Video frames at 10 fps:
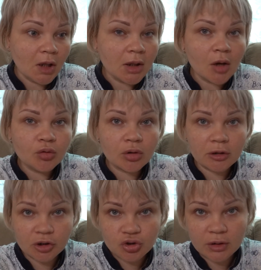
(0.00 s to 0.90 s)
Я говорю,
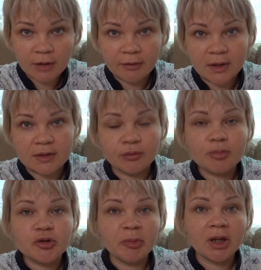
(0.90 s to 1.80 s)
хорошо, давайте. В
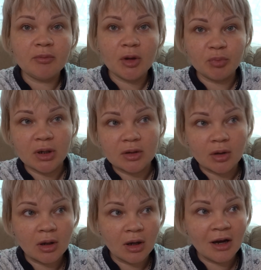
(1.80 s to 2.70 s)
общем, она мне перед э,